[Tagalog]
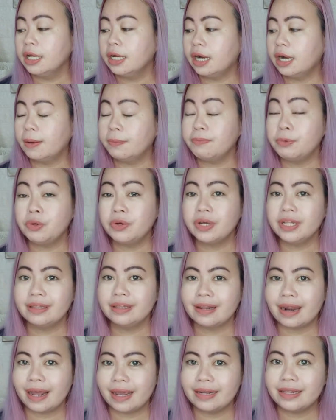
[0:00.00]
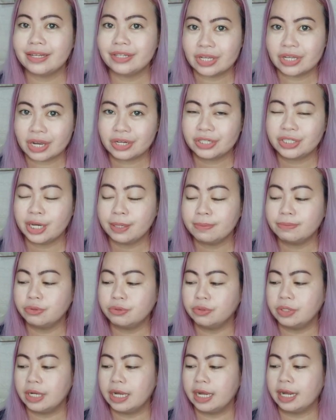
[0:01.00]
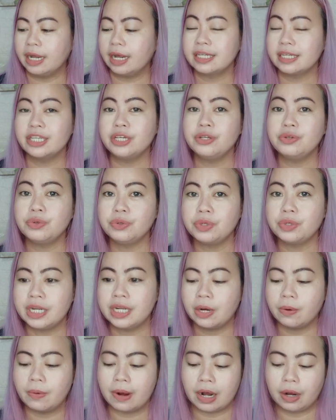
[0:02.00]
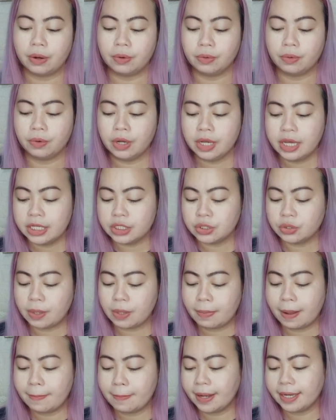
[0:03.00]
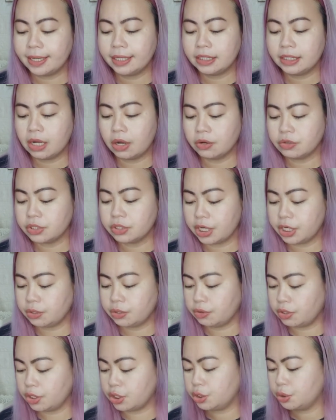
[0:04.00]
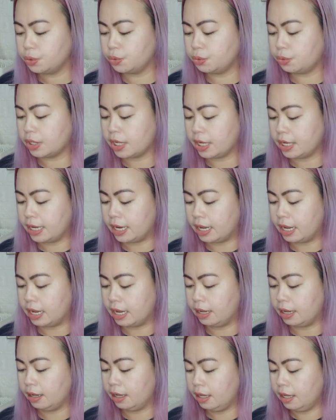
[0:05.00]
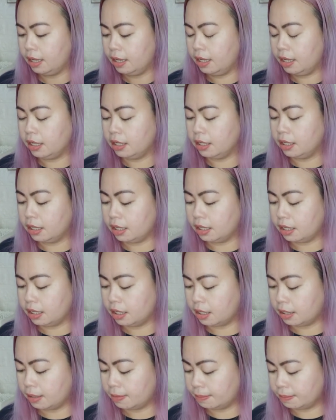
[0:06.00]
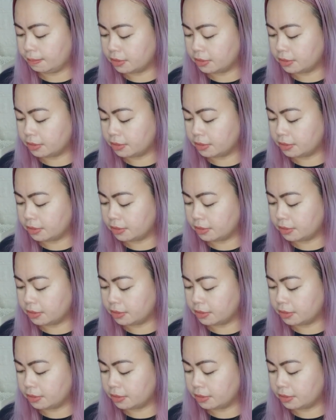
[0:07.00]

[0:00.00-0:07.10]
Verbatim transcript: um, you can try the sachet muna. Kasi yun yung ginawa ko. So, ipapakita ko sa inyo yung itsura ng um,